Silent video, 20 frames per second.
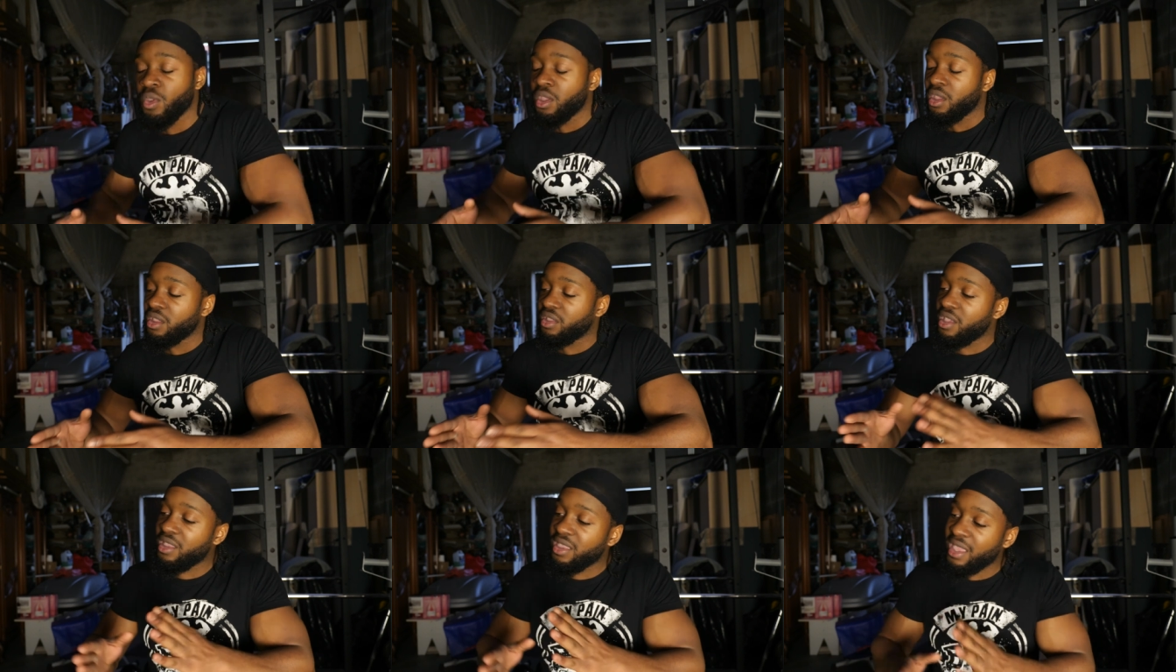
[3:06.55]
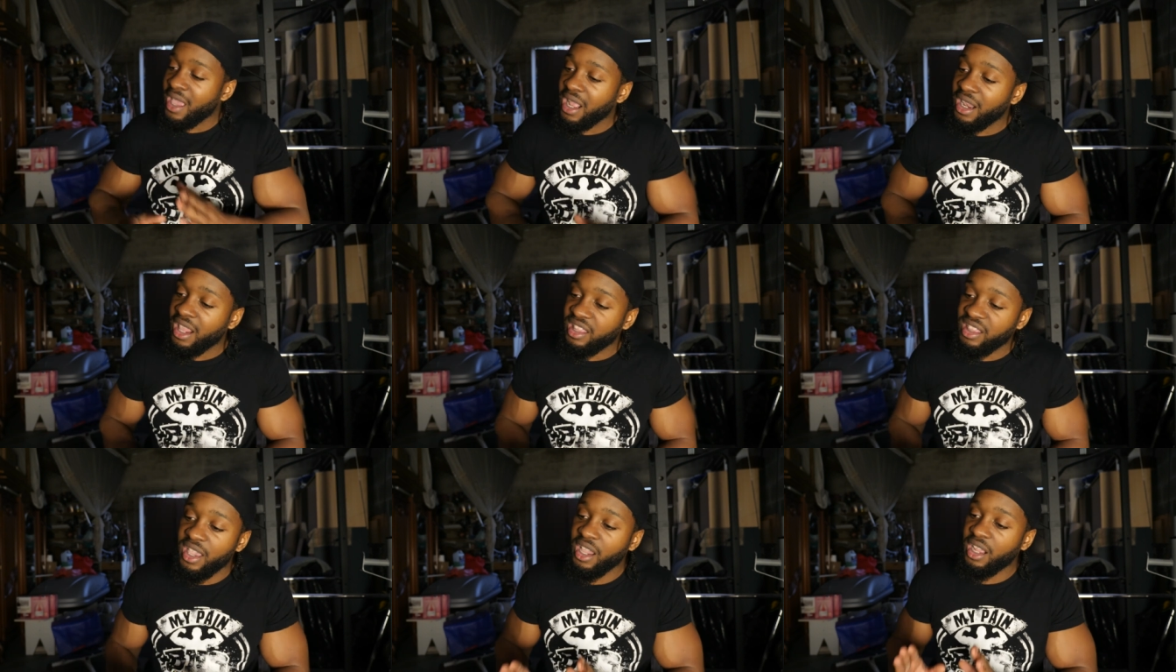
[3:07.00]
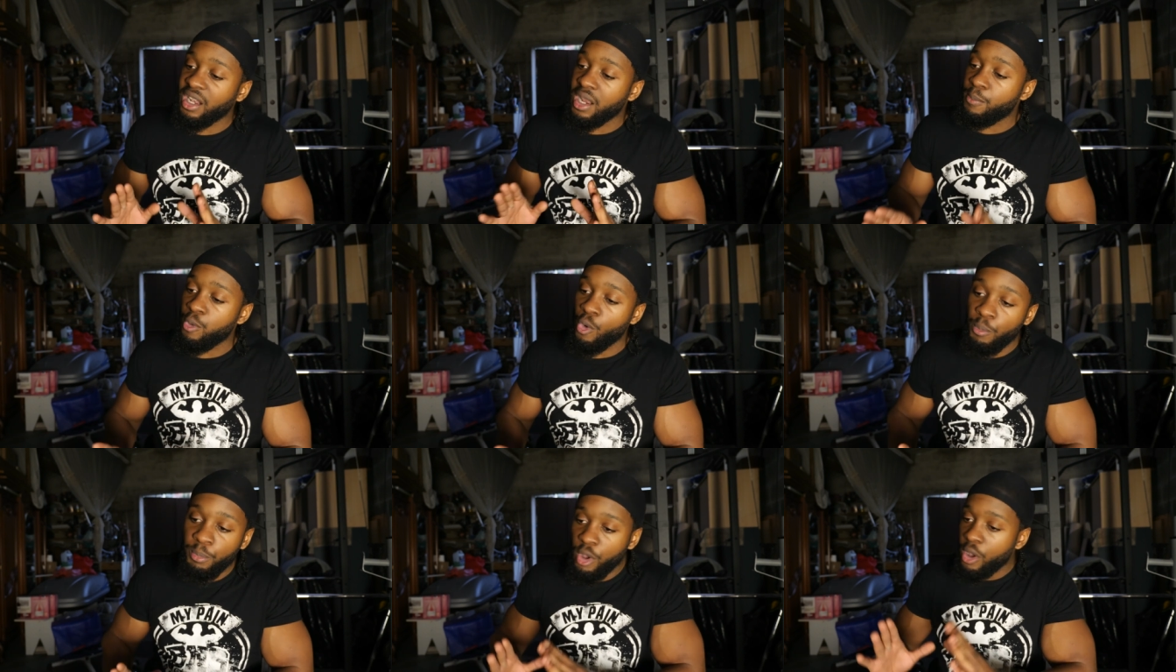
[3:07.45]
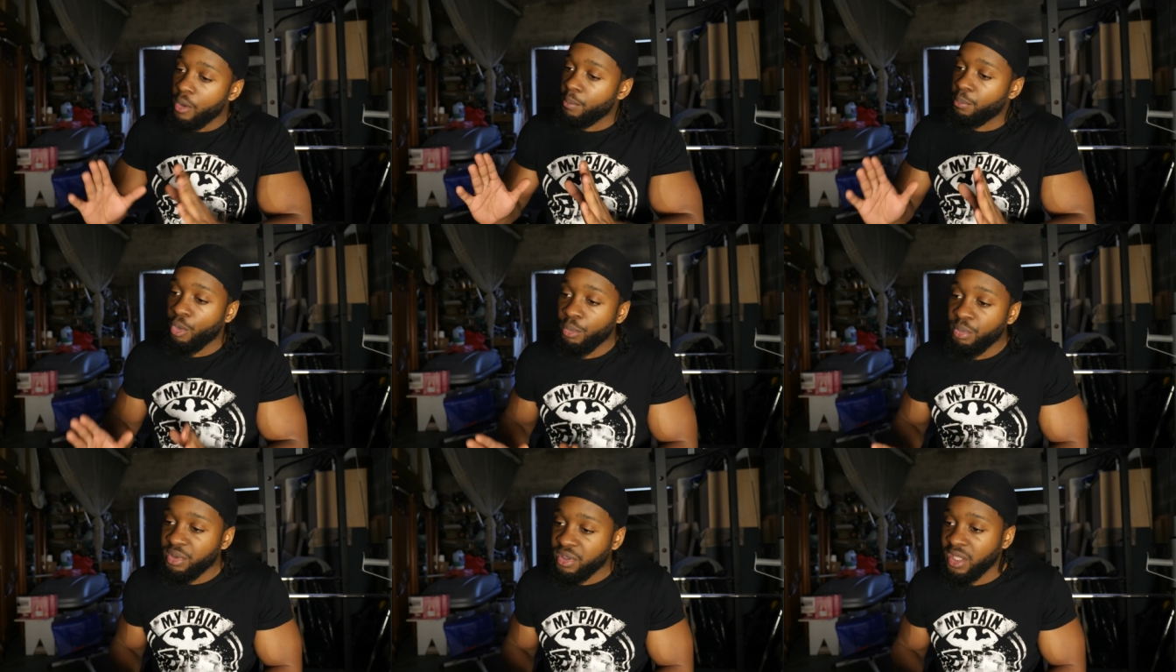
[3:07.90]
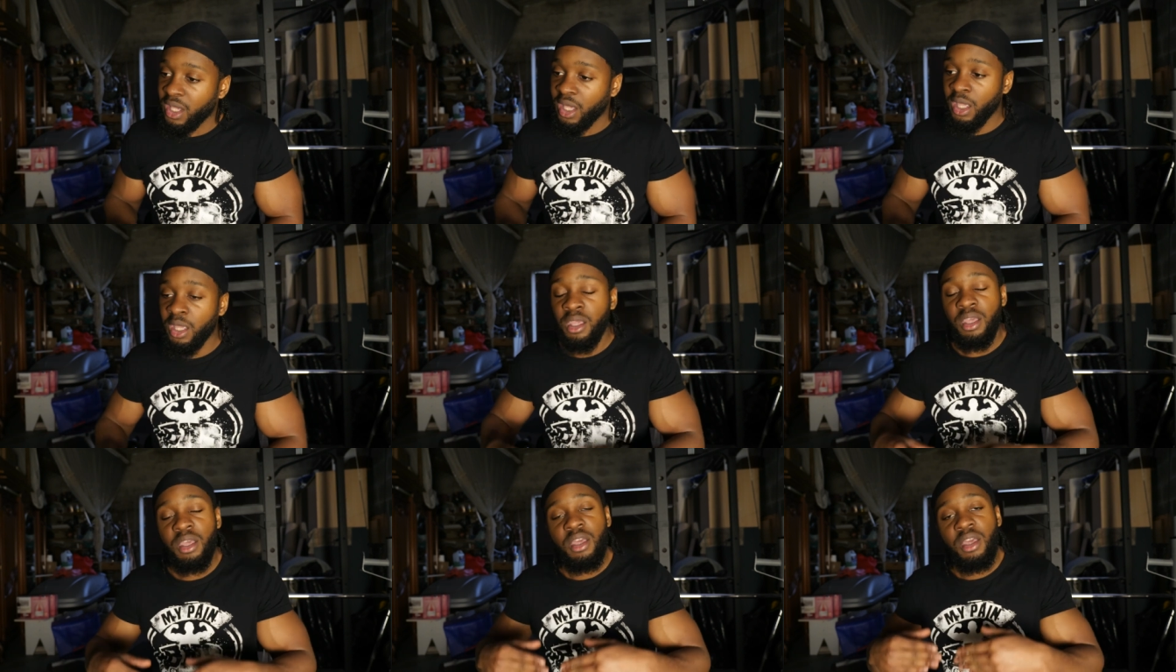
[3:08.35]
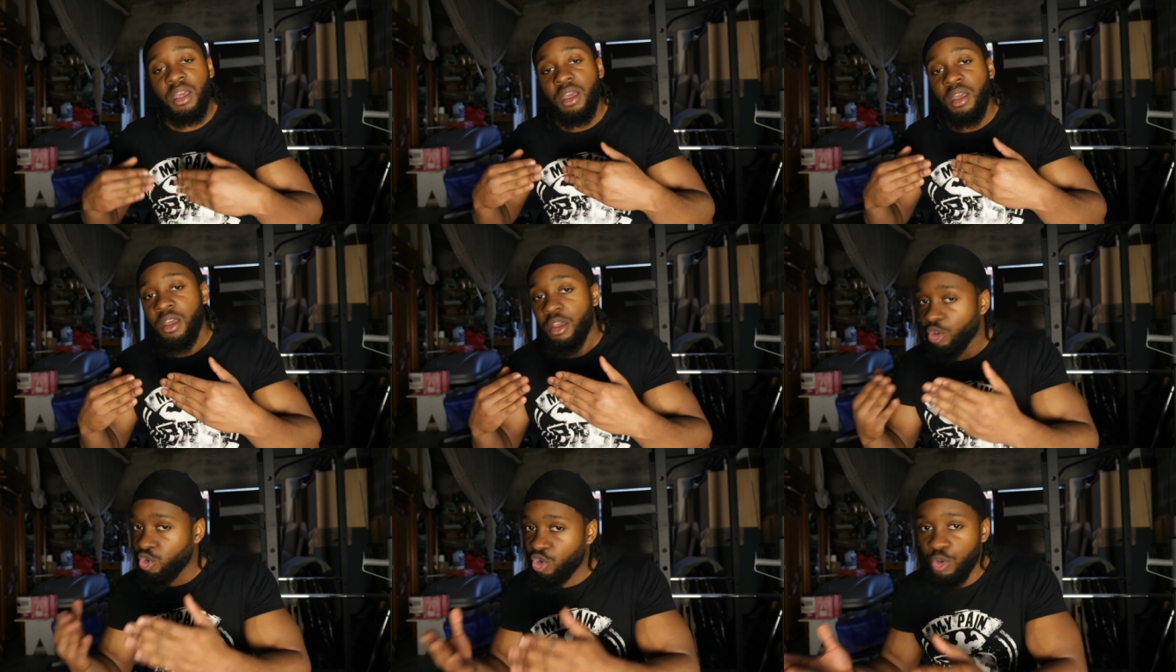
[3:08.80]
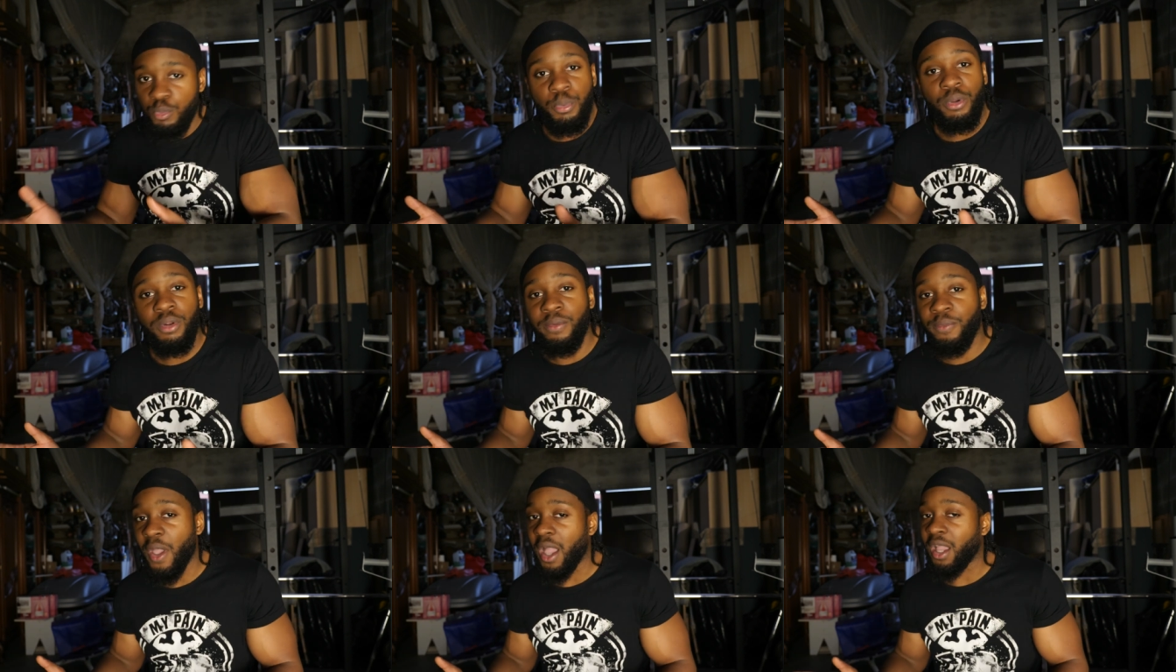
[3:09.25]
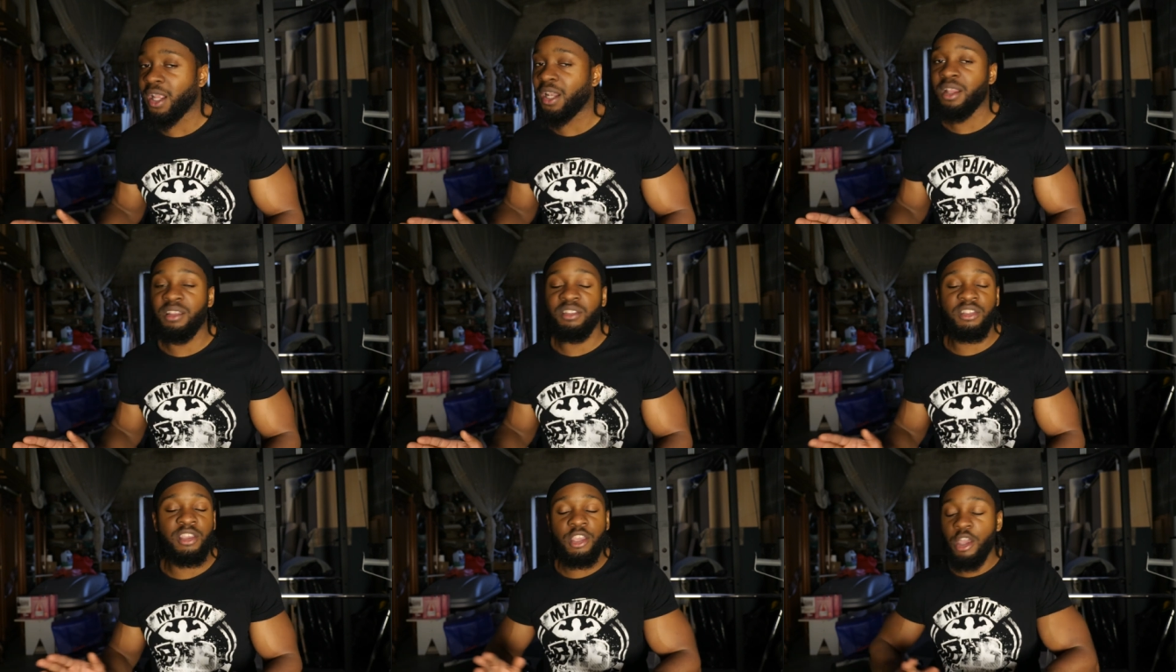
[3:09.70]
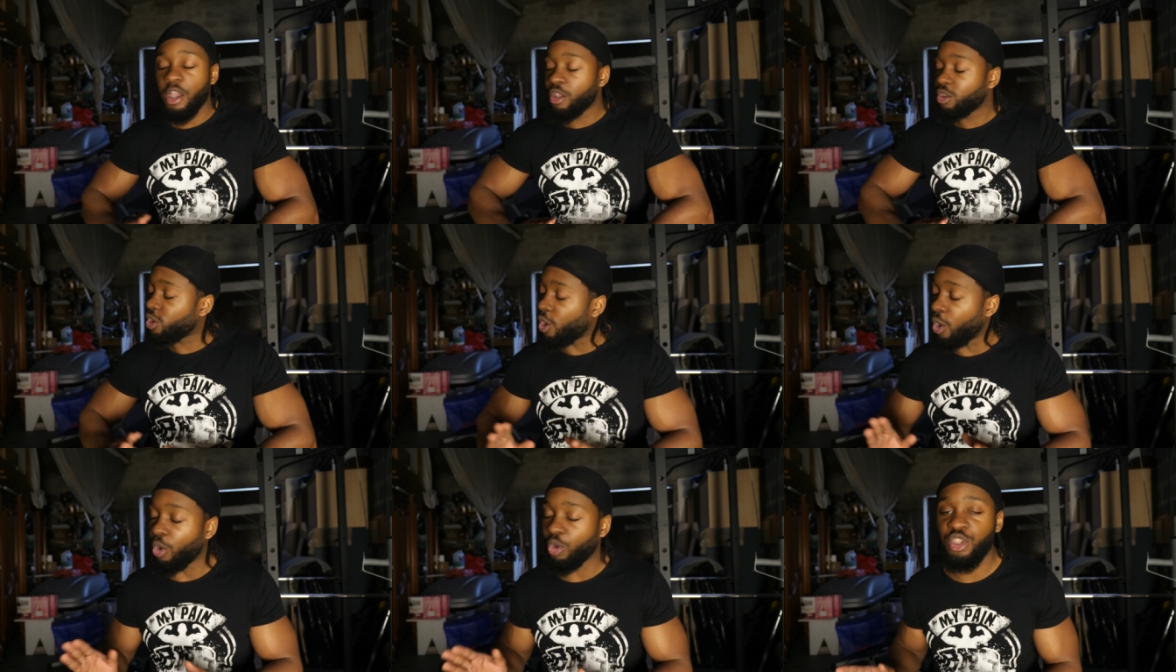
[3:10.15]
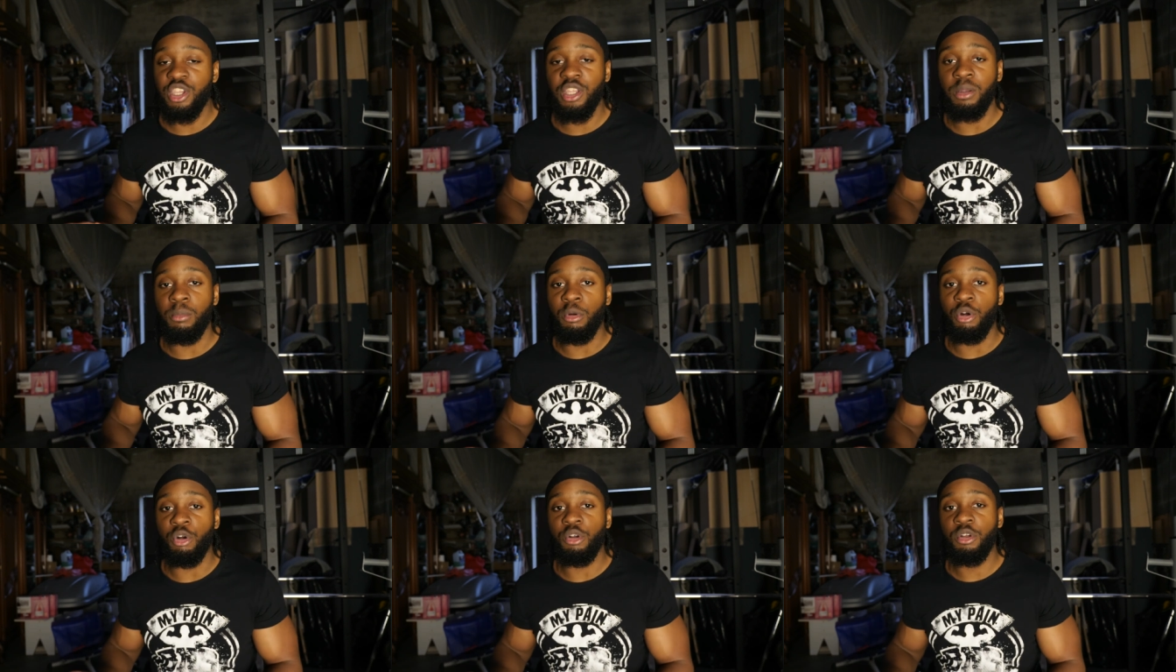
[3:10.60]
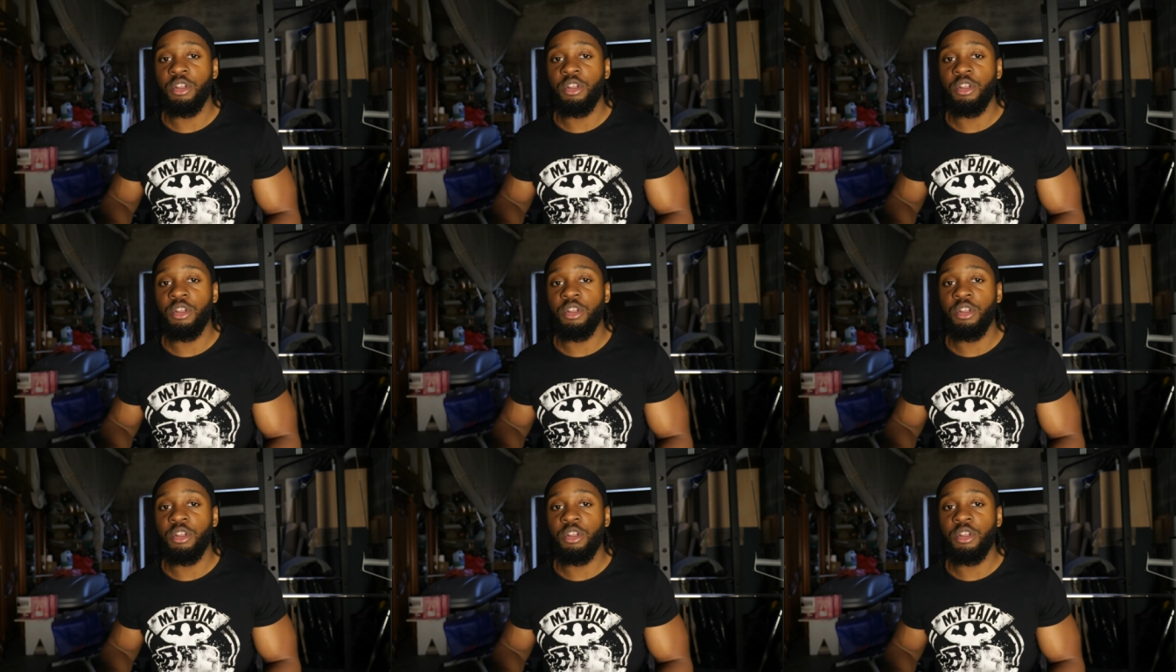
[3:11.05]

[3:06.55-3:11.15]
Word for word: Si tu es à l'aise avec les pompes, pompes serrées, tu peux le faire avec classique tranquillement.